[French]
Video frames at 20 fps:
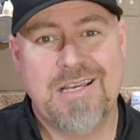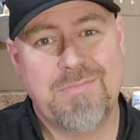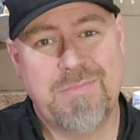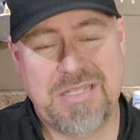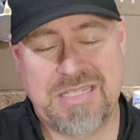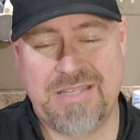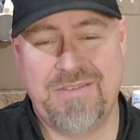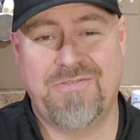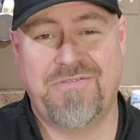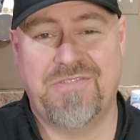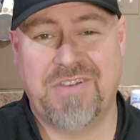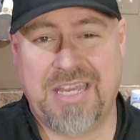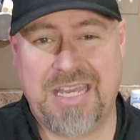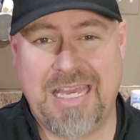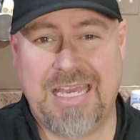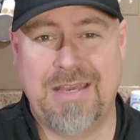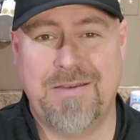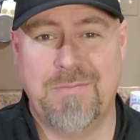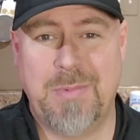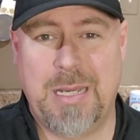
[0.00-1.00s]
c'est
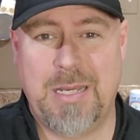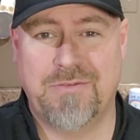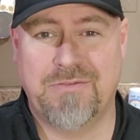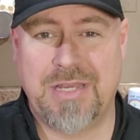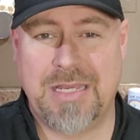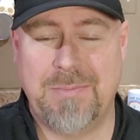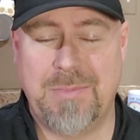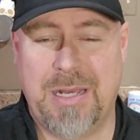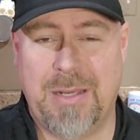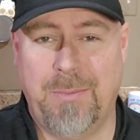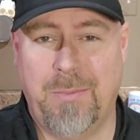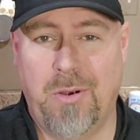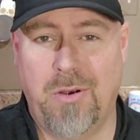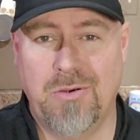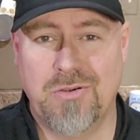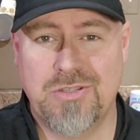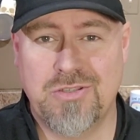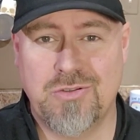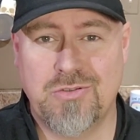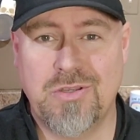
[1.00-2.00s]
vraiment, vraiment
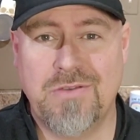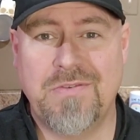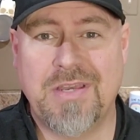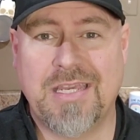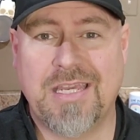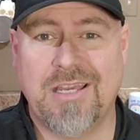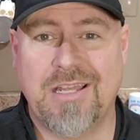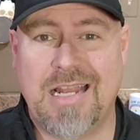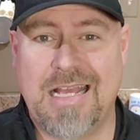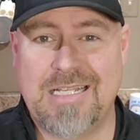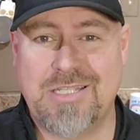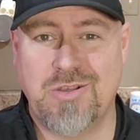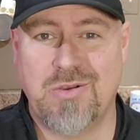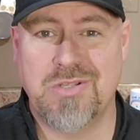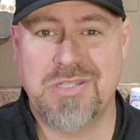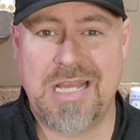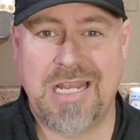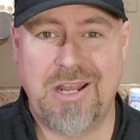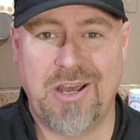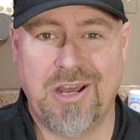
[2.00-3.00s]
bon, surtout avec euh, la
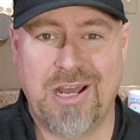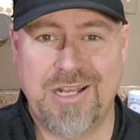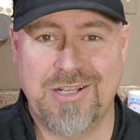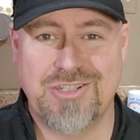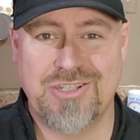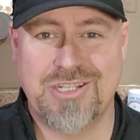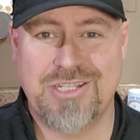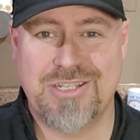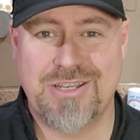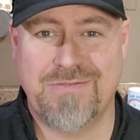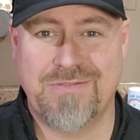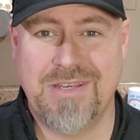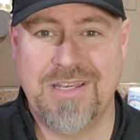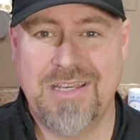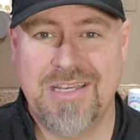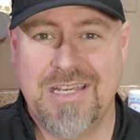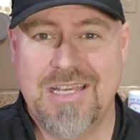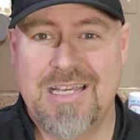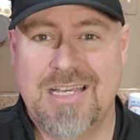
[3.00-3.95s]
sauce à l'orange que j'ai fait.